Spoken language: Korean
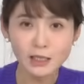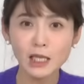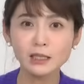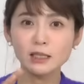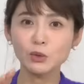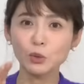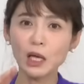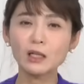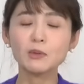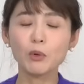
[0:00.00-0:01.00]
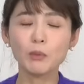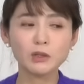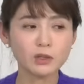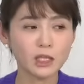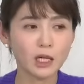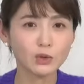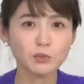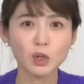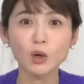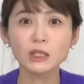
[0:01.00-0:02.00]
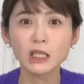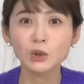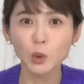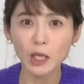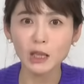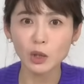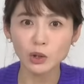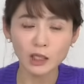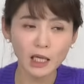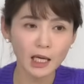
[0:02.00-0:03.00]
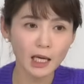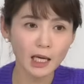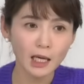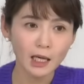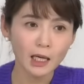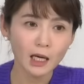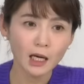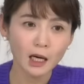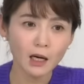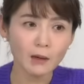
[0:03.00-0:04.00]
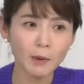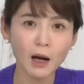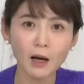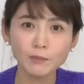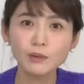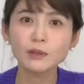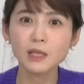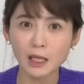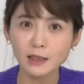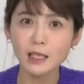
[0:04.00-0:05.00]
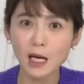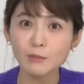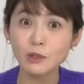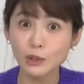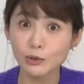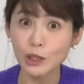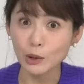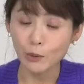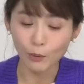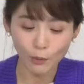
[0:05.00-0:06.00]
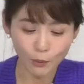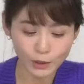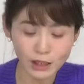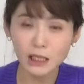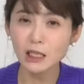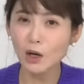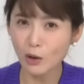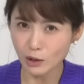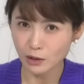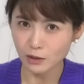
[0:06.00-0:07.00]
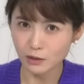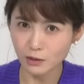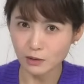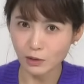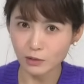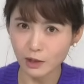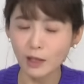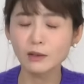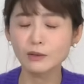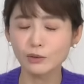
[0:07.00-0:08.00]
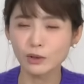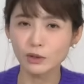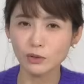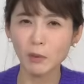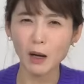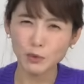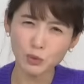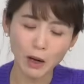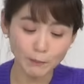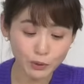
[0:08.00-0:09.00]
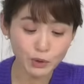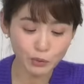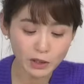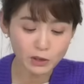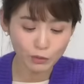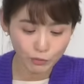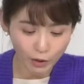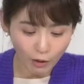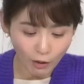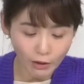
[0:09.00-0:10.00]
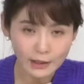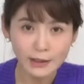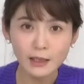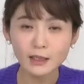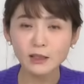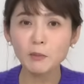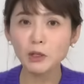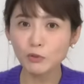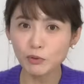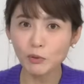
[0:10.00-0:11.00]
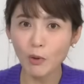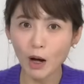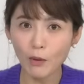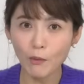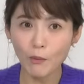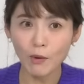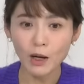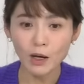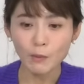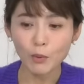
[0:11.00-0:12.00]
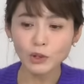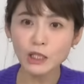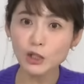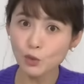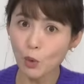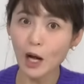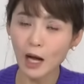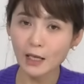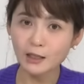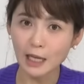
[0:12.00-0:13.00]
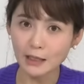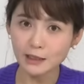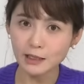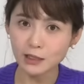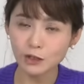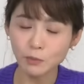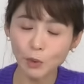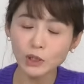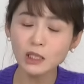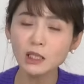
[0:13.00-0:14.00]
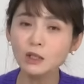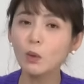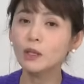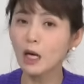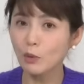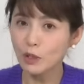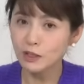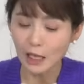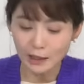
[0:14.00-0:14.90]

사실은 요 댓글 보면서 제가 좀 적잖이 놀랬던 게막 악플을 다는 사람들도 있고 시기 어린 그런 댓글들도 있어서 마음이 좀 아프기도 했었고요. 그럼에도 불구하고 본인이 좋아하는 아티스트, 본인이 응원하고 있는